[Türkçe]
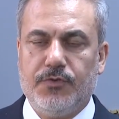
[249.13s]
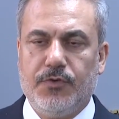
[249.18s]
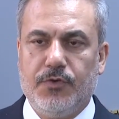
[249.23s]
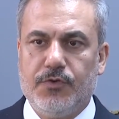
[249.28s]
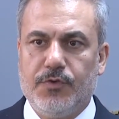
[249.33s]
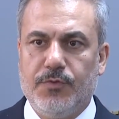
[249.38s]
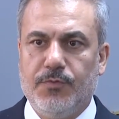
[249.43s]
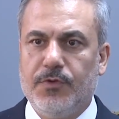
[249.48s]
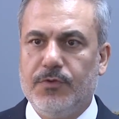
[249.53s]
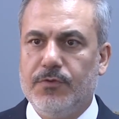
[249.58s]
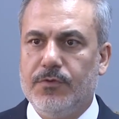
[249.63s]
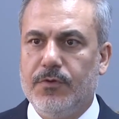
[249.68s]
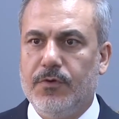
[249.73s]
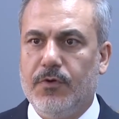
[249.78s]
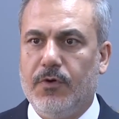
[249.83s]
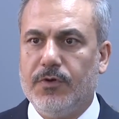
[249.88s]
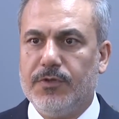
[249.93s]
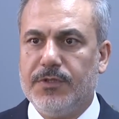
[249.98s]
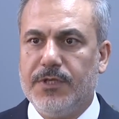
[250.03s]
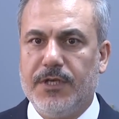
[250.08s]
çözümün
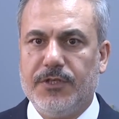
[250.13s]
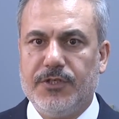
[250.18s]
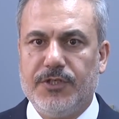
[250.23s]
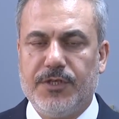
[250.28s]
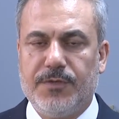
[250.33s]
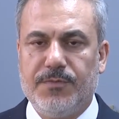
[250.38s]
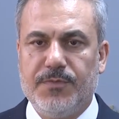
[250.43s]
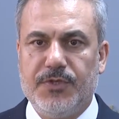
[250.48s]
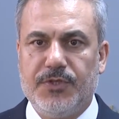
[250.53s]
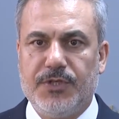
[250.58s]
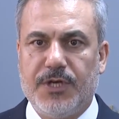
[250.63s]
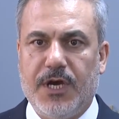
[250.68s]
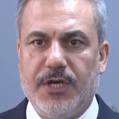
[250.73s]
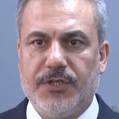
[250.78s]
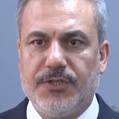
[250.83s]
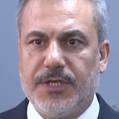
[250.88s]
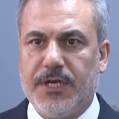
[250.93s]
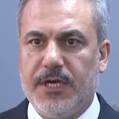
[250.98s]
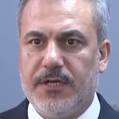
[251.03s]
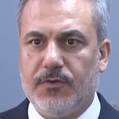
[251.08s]
ortaya çıkmayacağı
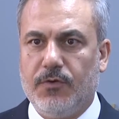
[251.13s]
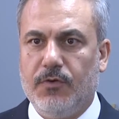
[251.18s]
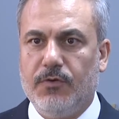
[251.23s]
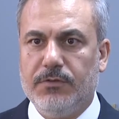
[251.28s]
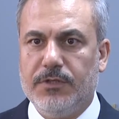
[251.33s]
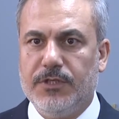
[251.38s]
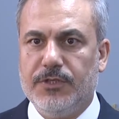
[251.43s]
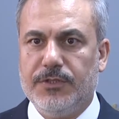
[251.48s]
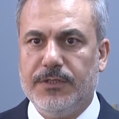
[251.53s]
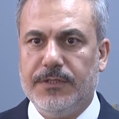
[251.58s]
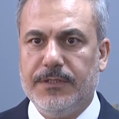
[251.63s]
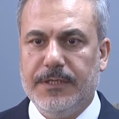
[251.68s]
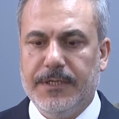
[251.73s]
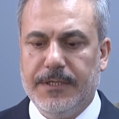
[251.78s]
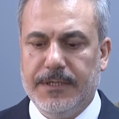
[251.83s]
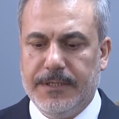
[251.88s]
aşikar olduğu için